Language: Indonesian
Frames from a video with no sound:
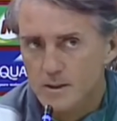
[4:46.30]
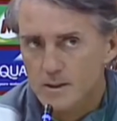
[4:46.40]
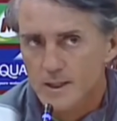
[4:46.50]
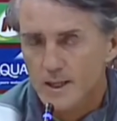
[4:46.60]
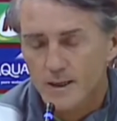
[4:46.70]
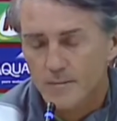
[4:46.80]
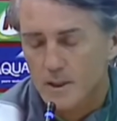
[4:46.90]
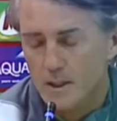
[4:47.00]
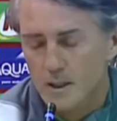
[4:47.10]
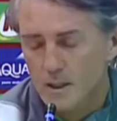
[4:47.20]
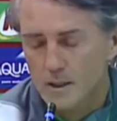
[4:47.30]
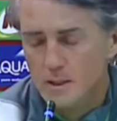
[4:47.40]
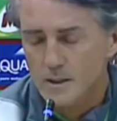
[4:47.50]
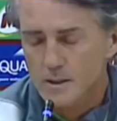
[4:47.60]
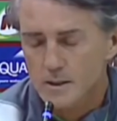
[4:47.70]
Tapi untuk
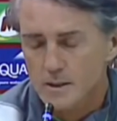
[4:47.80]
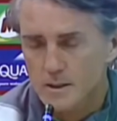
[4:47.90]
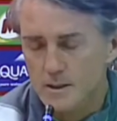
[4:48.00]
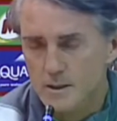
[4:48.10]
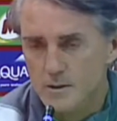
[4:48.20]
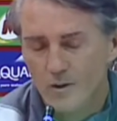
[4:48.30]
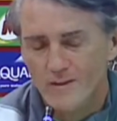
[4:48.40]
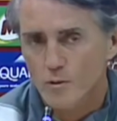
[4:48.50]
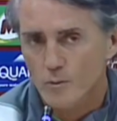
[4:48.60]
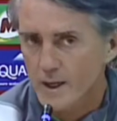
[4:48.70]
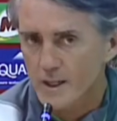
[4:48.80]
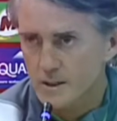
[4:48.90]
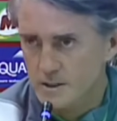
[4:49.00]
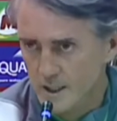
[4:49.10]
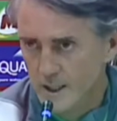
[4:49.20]
berprestasi, kita bisa memberi
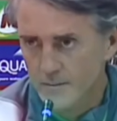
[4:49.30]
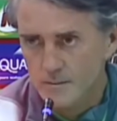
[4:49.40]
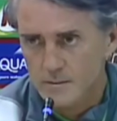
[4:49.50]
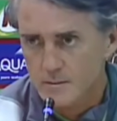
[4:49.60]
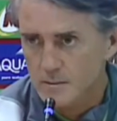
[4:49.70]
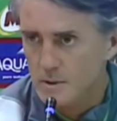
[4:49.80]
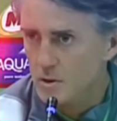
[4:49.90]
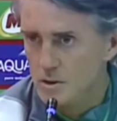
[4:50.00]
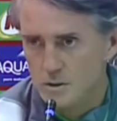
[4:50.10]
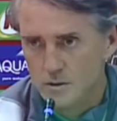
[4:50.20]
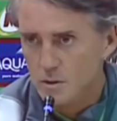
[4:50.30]
perlawanan, ujarnya.